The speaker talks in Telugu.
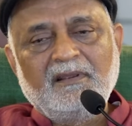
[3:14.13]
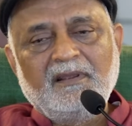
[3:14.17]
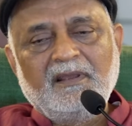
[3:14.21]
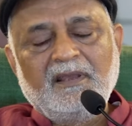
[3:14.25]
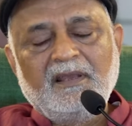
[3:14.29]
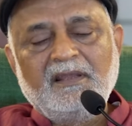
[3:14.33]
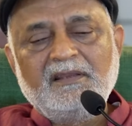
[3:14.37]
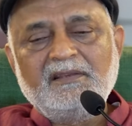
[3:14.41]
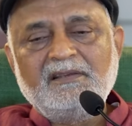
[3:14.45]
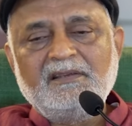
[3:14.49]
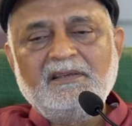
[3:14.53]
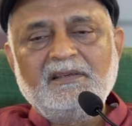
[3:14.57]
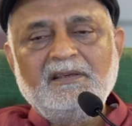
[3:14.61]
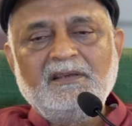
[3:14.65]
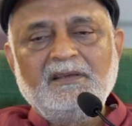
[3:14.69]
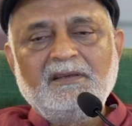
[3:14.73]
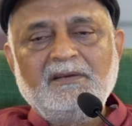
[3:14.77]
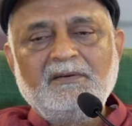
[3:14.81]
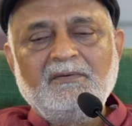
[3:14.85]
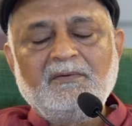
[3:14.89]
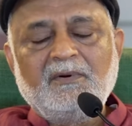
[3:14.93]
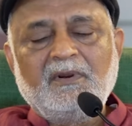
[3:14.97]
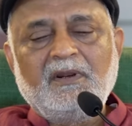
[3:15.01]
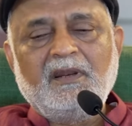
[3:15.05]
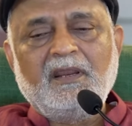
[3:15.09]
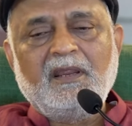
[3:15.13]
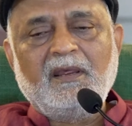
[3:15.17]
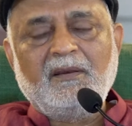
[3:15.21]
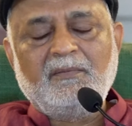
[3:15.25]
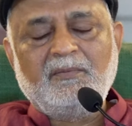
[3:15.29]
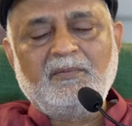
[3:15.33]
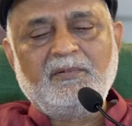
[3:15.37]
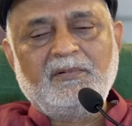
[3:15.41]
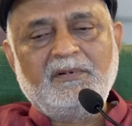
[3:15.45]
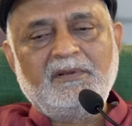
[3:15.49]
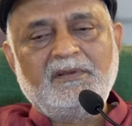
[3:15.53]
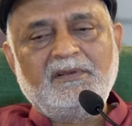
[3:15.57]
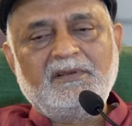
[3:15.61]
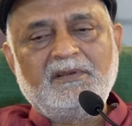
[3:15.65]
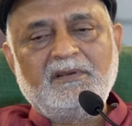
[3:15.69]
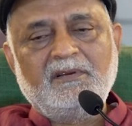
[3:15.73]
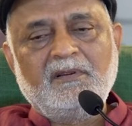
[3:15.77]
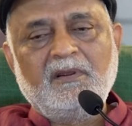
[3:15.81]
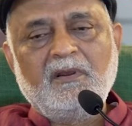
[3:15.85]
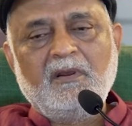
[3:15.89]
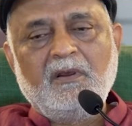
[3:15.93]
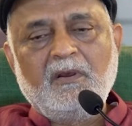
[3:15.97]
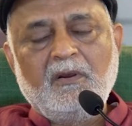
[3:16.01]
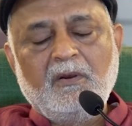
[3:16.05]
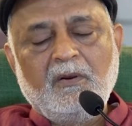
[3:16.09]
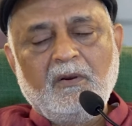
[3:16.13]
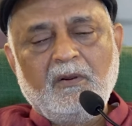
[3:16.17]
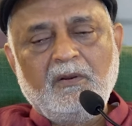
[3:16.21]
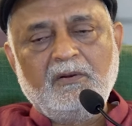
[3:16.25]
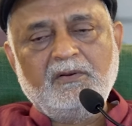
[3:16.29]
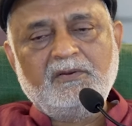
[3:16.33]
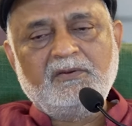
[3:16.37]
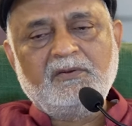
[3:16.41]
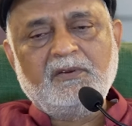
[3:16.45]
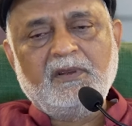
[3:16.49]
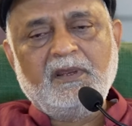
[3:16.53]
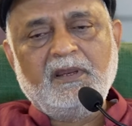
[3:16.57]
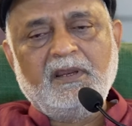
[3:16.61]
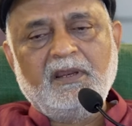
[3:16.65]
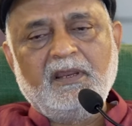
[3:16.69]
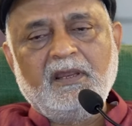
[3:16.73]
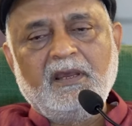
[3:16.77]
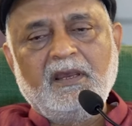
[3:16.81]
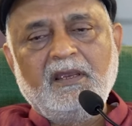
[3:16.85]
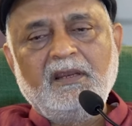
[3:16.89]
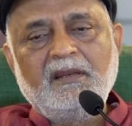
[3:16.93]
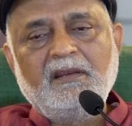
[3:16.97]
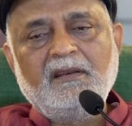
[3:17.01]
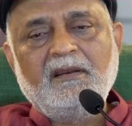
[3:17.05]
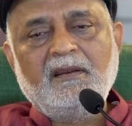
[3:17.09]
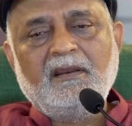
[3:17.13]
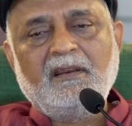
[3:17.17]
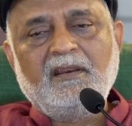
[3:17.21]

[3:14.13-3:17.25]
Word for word: తరువాత ఏం జరుగుతుందో చూడండి ఇవే కాకుండా